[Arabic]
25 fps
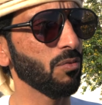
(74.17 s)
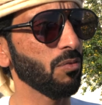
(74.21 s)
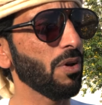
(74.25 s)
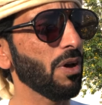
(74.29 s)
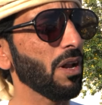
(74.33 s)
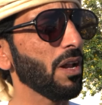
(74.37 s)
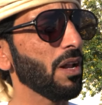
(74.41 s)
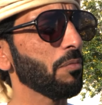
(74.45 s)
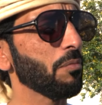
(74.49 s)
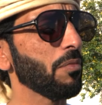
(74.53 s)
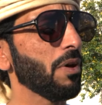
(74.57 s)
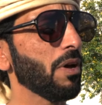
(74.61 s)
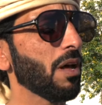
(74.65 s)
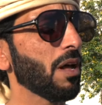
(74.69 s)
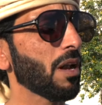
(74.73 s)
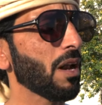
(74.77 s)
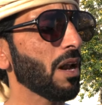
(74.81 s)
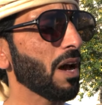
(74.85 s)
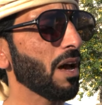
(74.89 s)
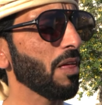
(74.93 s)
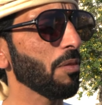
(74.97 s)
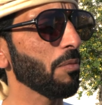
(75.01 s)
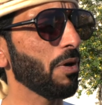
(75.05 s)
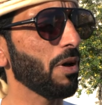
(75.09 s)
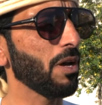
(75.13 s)
والله ما
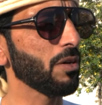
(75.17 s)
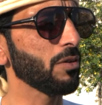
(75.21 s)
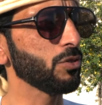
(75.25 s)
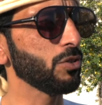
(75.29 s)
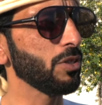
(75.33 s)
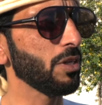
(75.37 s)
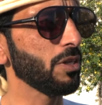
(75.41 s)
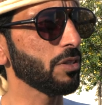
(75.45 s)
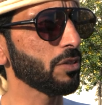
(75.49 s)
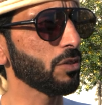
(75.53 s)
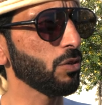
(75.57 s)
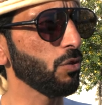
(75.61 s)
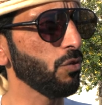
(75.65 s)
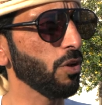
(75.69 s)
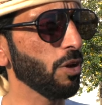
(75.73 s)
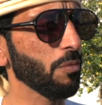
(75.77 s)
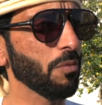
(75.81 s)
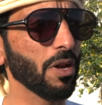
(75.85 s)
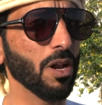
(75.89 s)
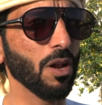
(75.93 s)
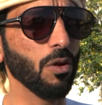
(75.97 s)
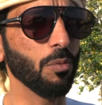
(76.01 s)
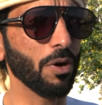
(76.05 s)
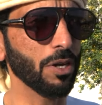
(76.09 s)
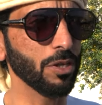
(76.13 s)
الراكض ما شيء توفيق من
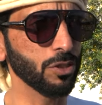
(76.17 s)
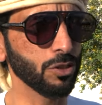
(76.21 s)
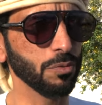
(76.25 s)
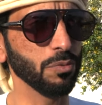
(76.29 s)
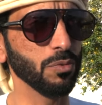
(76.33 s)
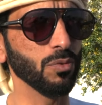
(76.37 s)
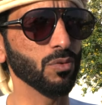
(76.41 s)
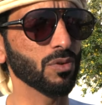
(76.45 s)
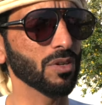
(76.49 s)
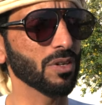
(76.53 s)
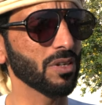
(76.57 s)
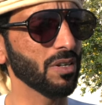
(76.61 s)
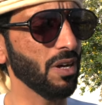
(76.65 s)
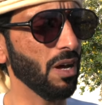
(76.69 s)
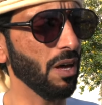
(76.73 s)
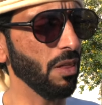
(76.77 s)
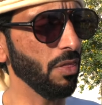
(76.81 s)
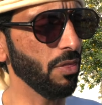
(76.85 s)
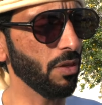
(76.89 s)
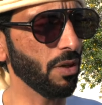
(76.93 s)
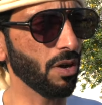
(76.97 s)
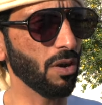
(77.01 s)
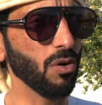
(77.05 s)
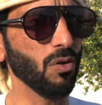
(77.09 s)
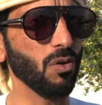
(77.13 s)
الله ما سوق
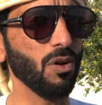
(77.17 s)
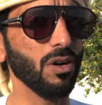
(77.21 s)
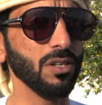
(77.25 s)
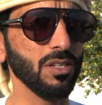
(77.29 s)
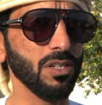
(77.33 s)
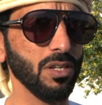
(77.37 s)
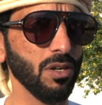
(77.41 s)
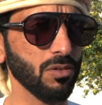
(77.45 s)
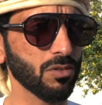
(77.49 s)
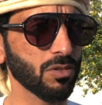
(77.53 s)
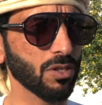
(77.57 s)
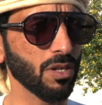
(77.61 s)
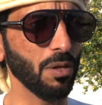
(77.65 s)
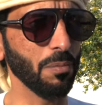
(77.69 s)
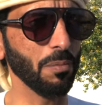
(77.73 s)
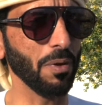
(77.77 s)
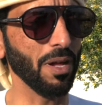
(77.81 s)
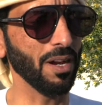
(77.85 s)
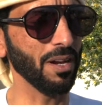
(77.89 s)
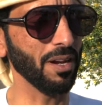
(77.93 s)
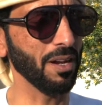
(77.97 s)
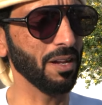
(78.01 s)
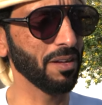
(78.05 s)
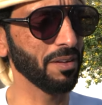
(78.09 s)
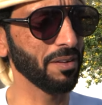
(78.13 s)
حضر نوعيه وتكبر
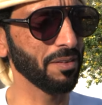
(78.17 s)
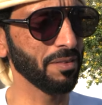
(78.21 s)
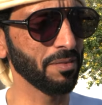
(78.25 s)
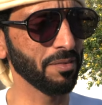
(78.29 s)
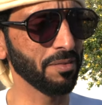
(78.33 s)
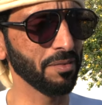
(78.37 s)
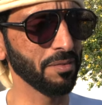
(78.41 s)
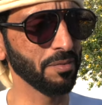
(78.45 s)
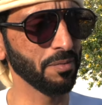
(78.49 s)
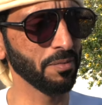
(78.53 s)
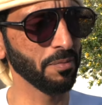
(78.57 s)
له نعم